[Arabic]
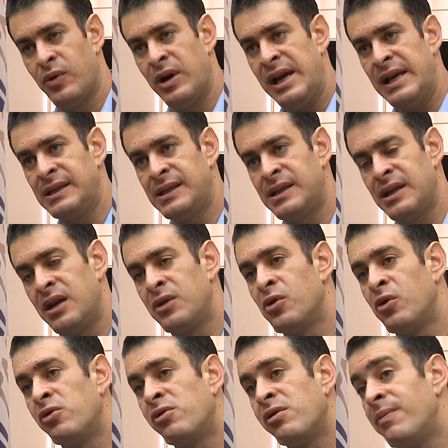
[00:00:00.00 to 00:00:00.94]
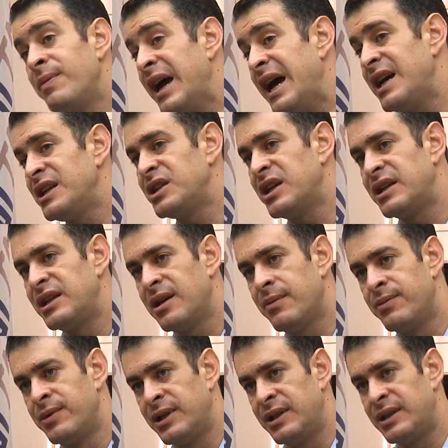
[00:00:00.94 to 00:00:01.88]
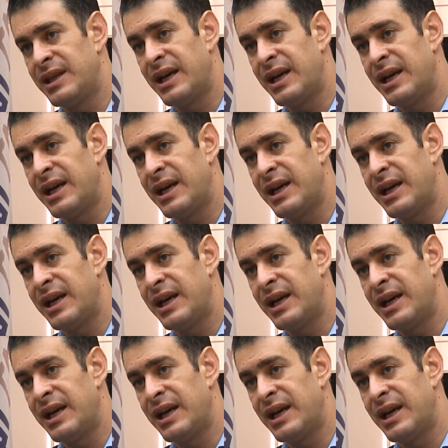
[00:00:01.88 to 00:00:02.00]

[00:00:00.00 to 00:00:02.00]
وينسى أنه هو بحاجة أن يبني